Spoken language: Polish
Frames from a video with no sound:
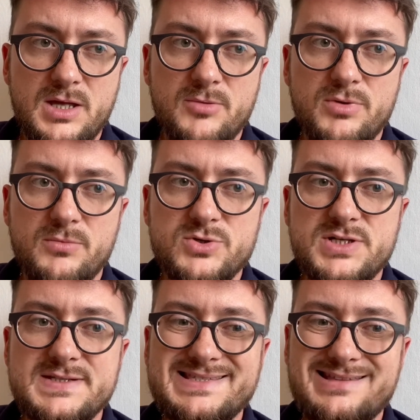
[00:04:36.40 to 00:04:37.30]
Bo
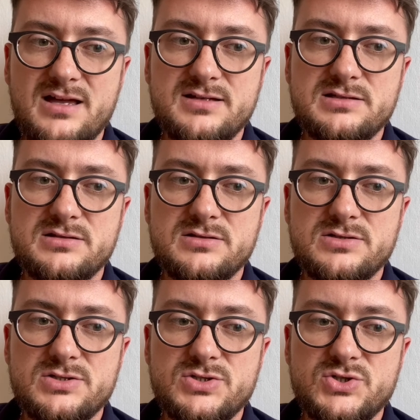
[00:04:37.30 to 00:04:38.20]
może jest tak,
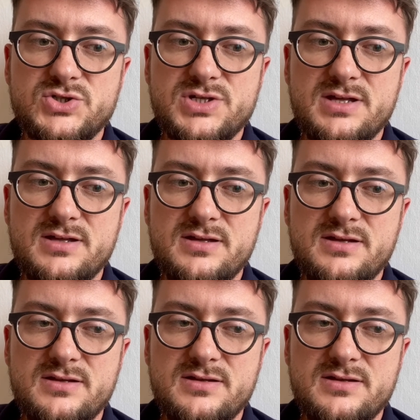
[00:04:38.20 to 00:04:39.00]
że